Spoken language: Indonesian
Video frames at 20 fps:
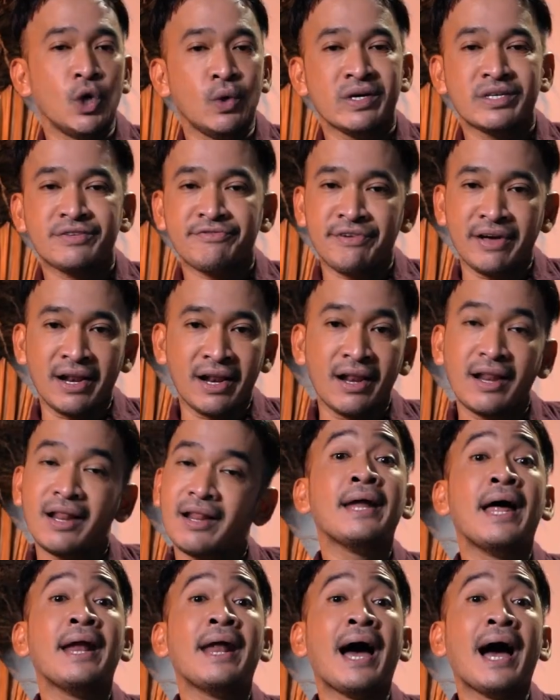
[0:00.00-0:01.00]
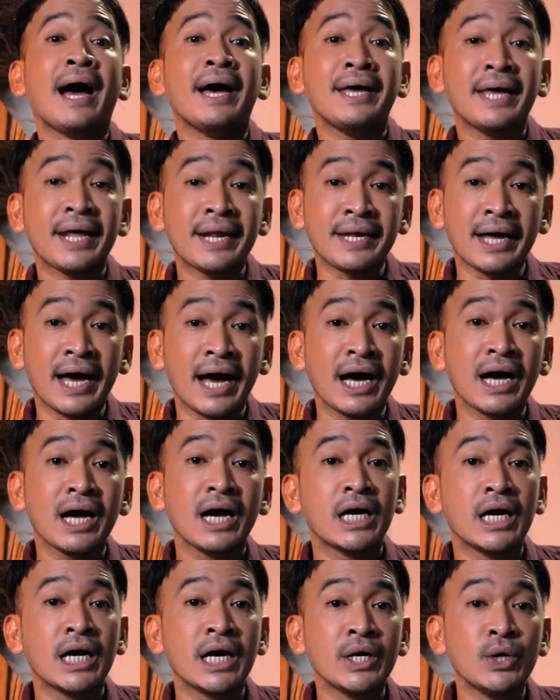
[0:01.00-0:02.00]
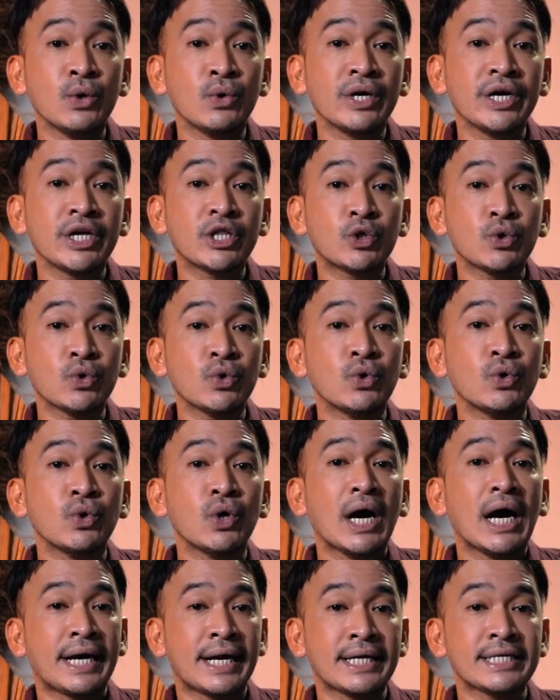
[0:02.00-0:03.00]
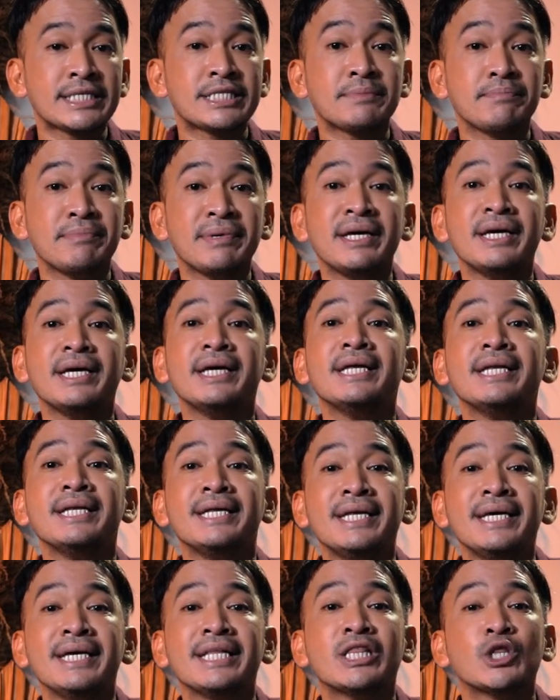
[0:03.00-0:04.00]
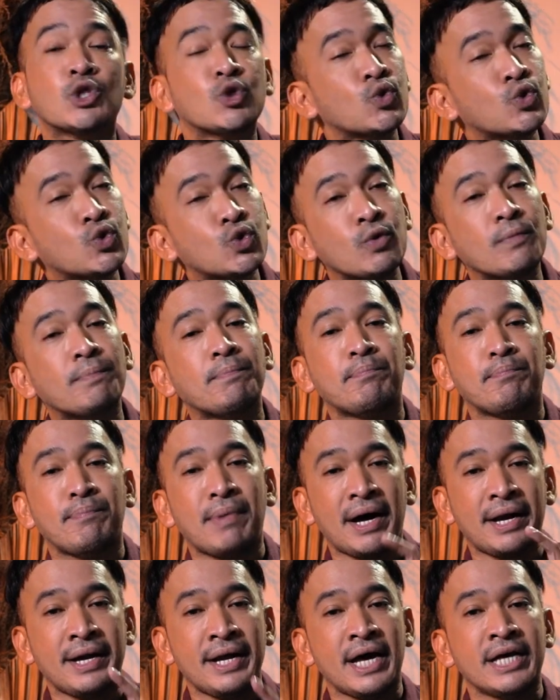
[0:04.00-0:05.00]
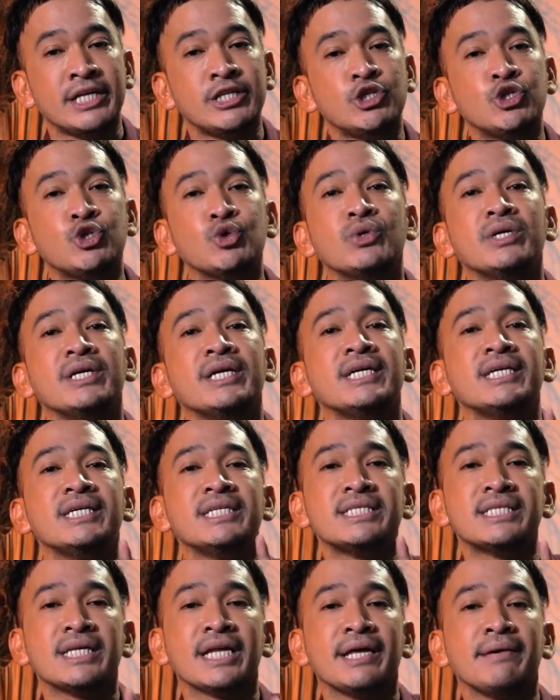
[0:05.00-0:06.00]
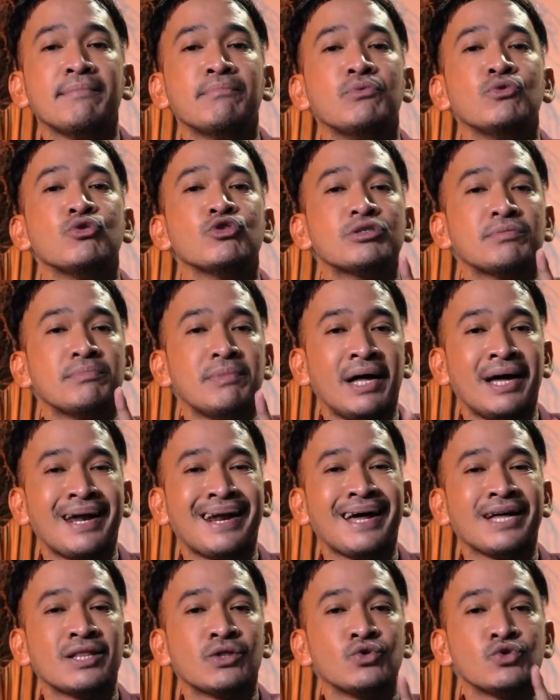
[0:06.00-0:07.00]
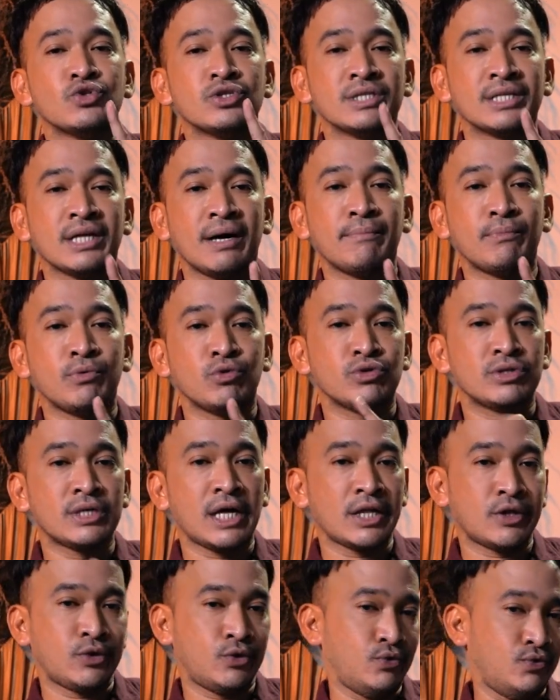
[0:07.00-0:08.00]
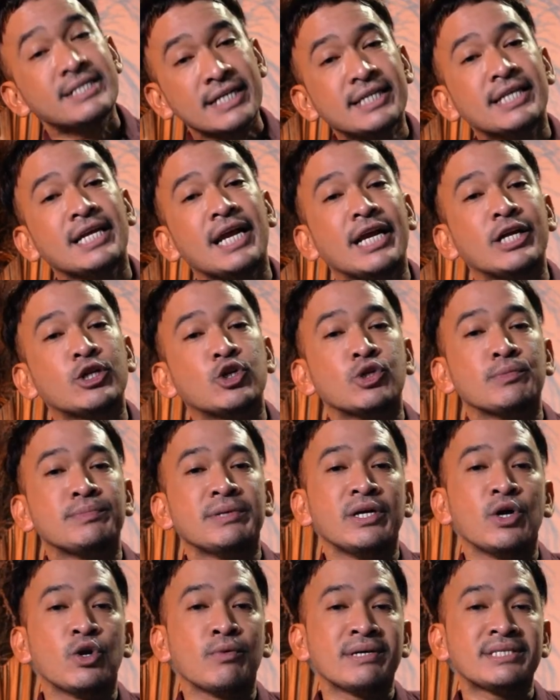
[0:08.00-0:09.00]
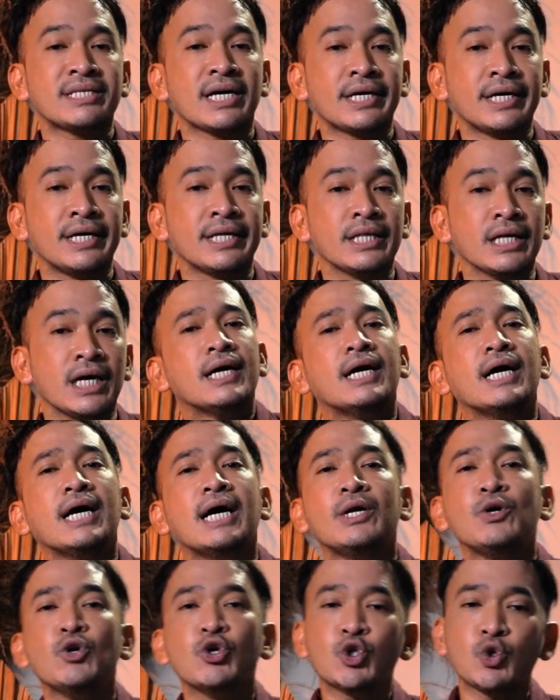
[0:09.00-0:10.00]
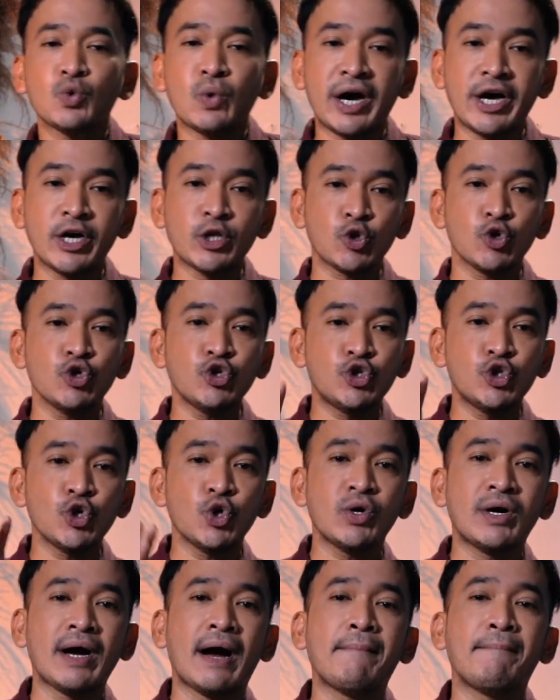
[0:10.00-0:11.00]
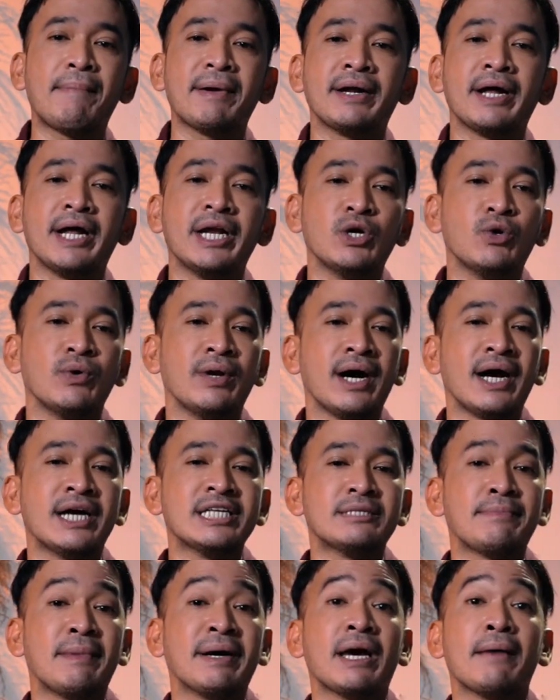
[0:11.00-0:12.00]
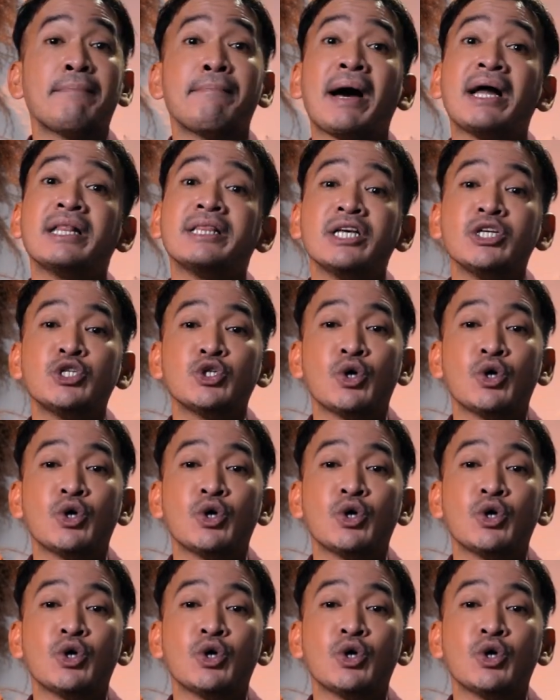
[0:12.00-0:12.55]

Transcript: Louisville dan akhirnya gedung itu resmi ditutup pada Juni 1961. Setelah ditutup jadi rumah sakit, gedung tua itu juga pernah digunakan sebagai panti